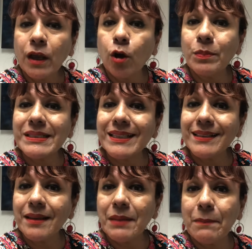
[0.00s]
o
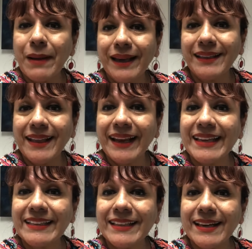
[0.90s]
visite mi página en el
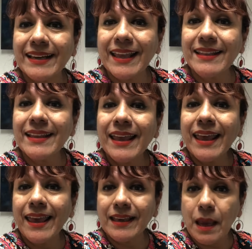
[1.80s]
internet
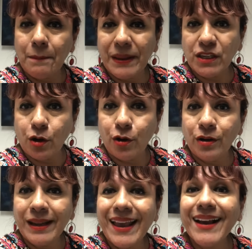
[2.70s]
en español